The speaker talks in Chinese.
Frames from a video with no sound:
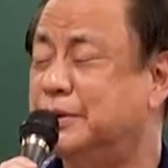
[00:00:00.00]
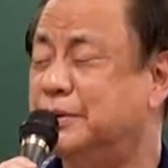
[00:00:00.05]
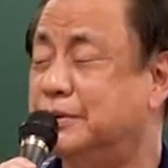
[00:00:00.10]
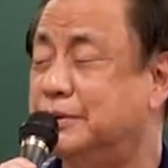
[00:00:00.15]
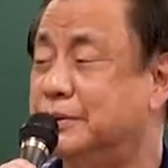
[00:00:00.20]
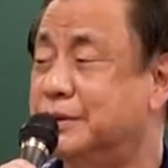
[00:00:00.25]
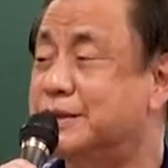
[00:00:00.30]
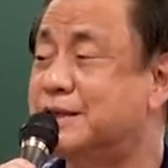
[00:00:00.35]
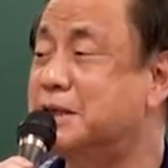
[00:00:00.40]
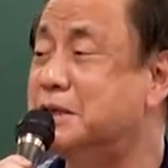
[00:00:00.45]

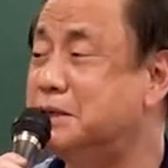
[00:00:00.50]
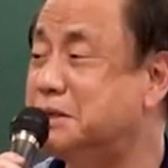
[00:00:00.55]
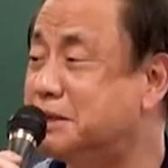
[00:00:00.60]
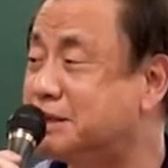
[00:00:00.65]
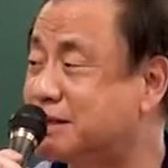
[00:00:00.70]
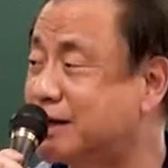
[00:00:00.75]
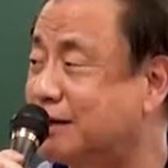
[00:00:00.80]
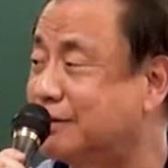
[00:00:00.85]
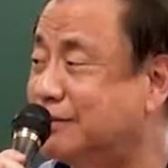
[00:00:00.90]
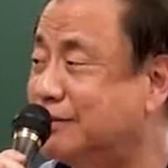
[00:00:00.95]
哦，称
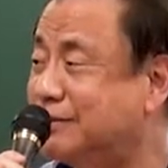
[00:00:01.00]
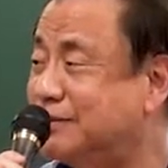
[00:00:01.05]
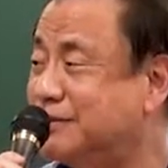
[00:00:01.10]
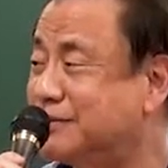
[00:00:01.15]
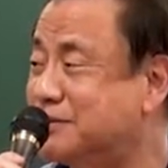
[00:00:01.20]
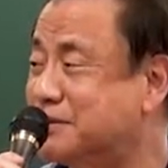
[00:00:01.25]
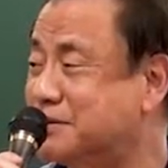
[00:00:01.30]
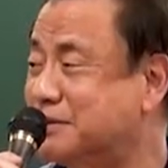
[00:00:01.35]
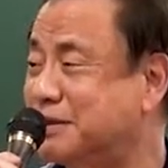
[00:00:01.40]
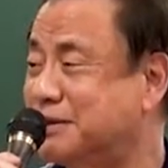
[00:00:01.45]
赞，
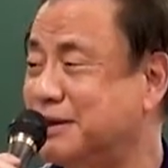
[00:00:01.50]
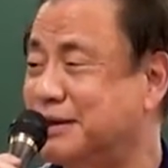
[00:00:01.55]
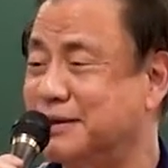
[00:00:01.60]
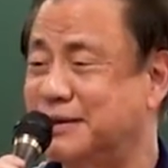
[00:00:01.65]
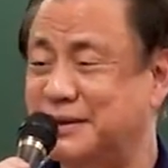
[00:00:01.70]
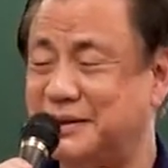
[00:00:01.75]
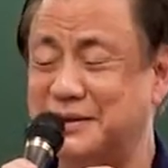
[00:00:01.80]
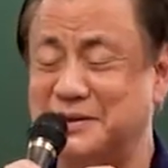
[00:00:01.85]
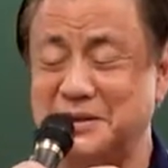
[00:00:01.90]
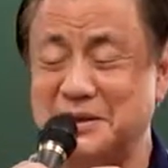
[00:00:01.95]
称赞他
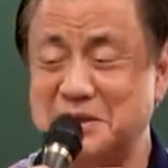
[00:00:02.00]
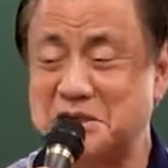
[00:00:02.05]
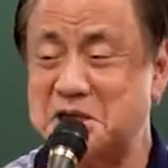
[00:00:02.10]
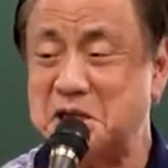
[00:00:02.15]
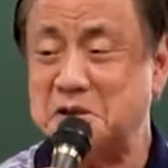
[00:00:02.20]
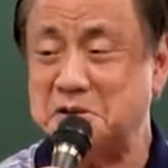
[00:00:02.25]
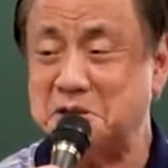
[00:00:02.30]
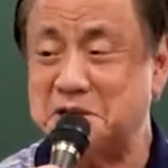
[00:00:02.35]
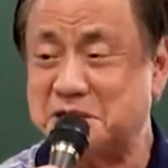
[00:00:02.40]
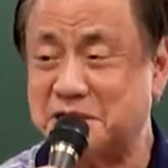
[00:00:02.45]
很
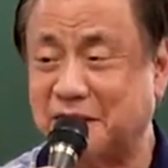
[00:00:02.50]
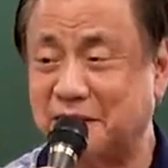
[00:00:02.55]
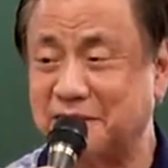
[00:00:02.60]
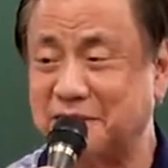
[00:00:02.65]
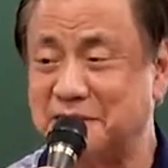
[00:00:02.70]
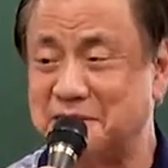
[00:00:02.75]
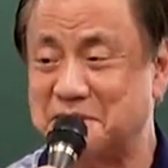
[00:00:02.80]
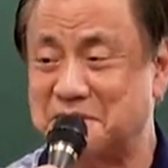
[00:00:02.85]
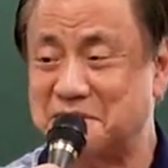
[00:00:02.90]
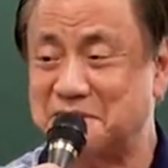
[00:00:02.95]
坚强，
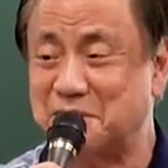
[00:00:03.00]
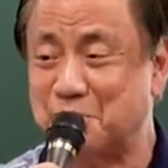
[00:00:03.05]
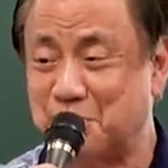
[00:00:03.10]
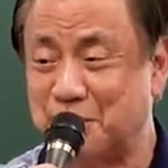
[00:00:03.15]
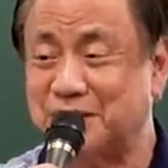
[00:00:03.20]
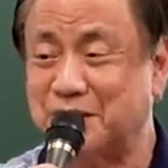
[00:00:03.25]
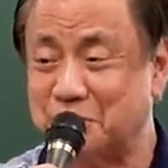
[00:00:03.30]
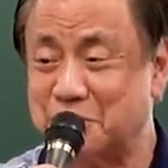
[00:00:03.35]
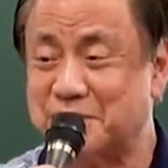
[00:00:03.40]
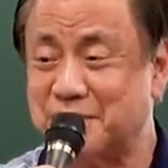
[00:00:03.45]
二十人
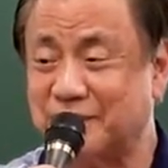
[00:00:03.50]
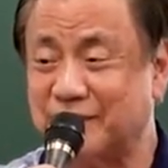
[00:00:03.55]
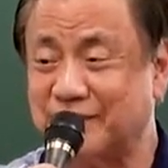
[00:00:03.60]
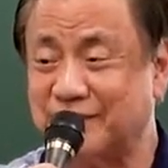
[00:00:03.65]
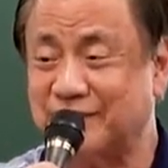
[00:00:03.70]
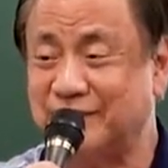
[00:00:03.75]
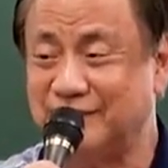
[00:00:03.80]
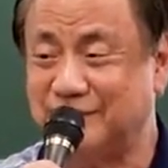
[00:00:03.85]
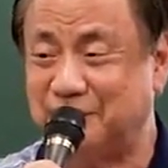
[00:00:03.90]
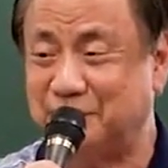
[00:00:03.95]
没倒下
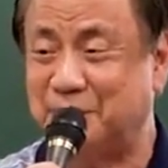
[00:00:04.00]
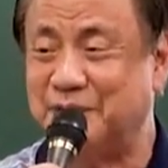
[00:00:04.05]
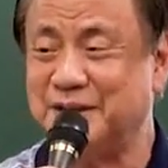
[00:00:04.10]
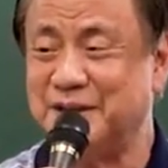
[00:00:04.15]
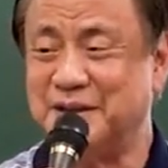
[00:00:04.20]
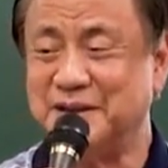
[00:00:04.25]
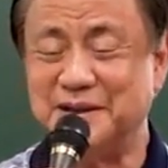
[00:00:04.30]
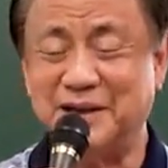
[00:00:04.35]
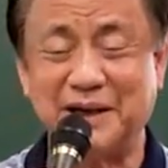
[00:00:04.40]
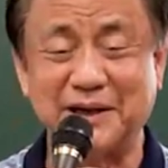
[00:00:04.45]
来哦，
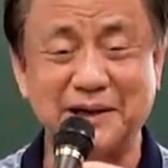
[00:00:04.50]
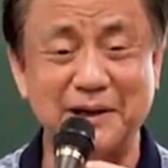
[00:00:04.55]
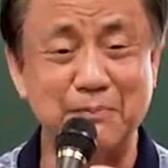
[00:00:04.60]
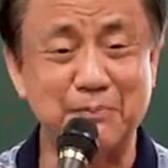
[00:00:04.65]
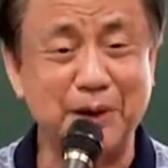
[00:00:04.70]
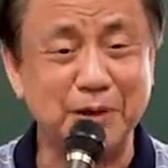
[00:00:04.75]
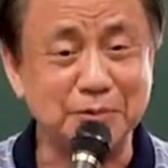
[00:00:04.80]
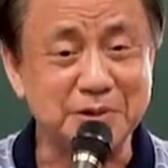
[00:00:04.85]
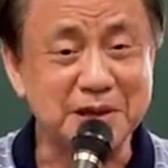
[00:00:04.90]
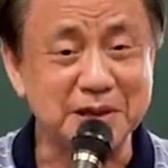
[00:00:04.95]
啊，给他
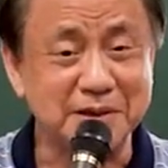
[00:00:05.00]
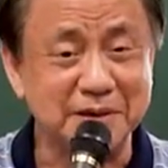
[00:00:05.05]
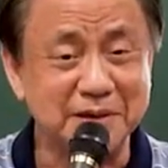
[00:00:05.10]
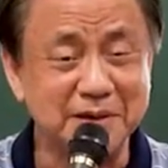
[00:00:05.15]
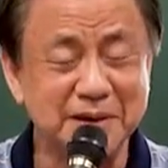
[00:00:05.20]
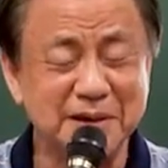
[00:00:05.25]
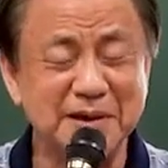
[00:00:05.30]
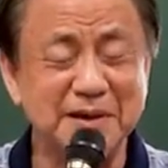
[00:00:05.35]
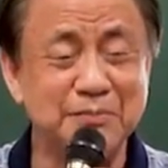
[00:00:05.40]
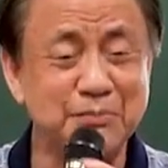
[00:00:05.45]
保证，
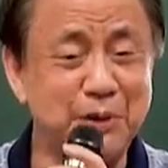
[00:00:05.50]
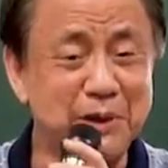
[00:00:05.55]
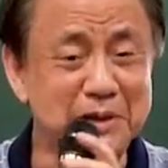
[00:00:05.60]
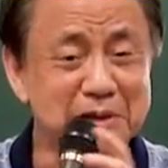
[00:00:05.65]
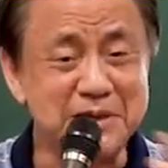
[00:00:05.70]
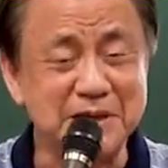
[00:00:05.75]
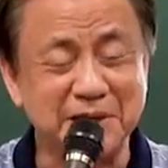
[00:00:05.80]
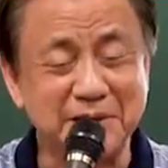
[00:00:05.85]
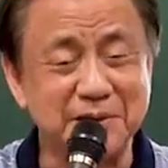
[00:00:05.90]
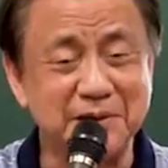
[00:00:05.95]
免
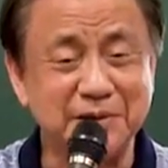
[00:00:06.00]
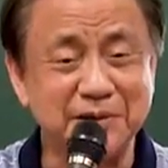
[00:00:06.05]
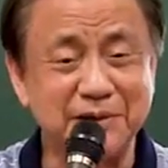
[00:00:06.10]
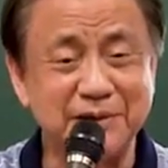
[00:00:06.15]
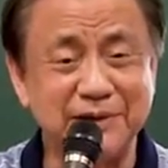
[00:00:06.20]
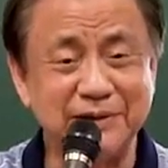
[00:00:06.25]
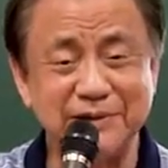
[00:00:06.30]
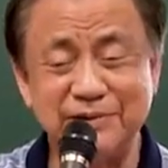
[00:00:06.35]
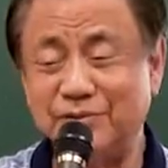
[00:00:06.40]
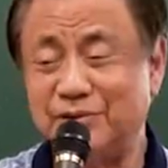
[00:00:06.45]
脚油
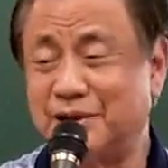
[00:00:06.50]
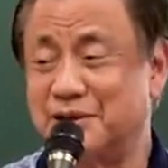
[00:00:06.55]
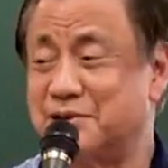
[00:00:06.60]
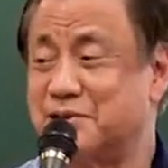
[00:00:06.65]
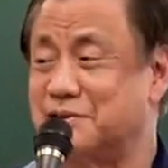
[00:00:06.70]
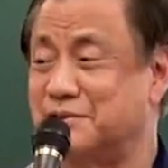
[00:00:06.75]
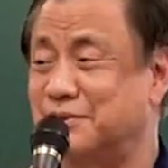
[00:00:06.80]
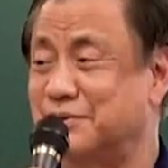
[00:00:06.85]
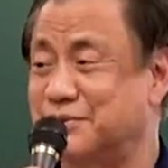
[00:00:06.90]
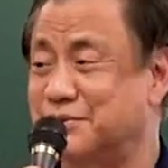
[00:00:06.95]
啊，因为他
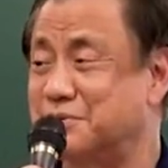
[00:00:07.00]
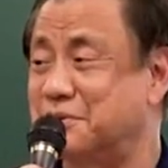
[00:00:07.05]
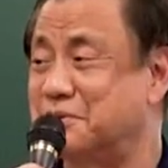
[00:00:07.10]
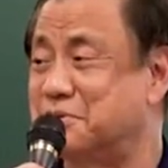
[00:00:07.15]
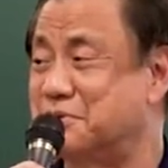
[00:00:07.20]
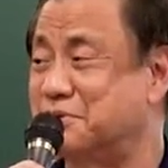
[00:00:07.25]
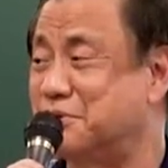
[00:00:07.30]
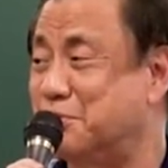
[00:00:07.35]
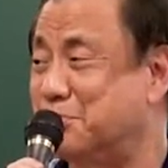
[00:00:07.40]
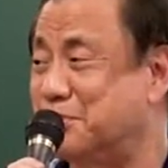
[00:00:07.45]
吃药吃二
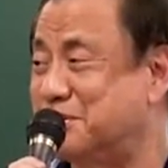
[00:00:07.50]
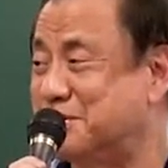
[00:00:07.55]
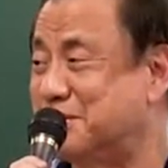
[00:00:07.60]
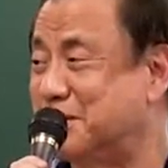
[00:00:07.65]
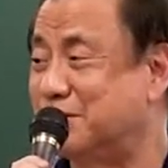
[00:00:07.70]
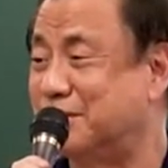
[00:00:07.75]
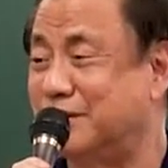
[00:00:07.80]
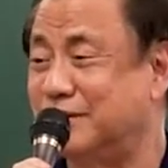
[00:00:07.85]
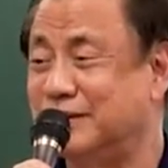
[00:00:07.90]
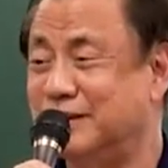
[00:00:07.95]
十人没
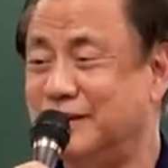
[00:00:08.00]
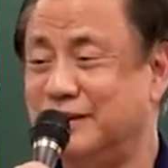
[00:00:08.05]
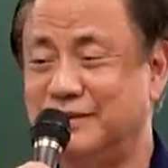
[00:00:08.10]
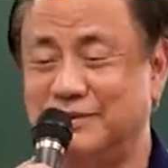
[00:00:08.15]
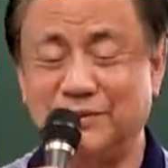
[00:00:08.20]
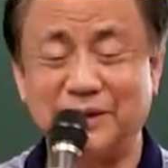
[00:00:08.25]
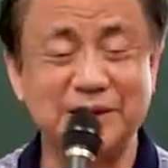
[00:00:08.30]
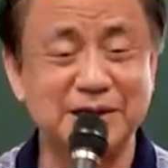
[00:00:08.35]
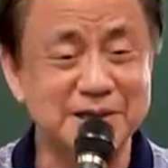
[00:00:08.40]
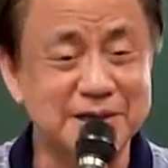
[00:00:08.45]
效啊，
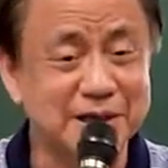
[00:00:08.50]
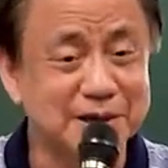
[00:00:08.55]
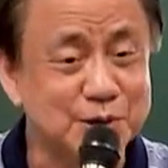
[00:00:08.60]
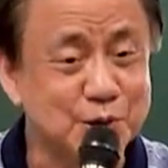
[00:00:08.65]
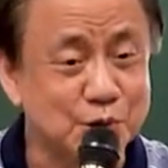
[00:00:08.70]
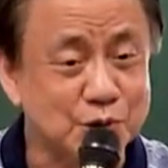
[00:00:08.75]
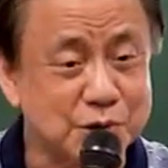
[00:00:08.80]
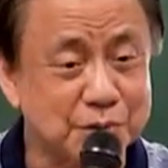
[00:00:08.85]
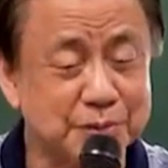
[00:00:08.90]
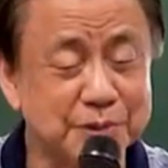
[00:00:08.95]
哇，他要
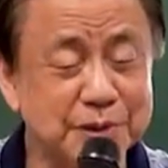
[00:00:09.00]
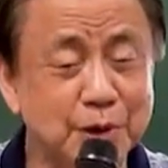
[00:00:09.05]
做什么？